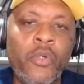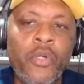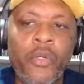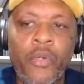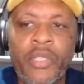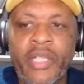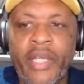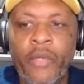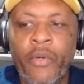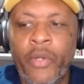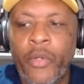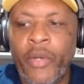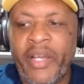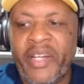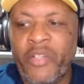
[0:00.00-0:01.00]
Eu, eu,
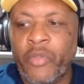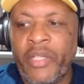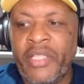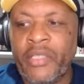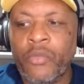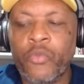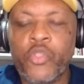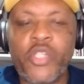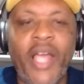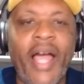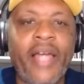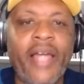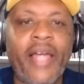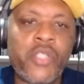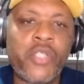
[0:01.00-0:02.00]
eu, eu acredito ainda no
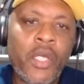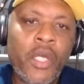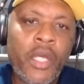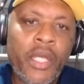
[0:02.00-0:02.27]
Charles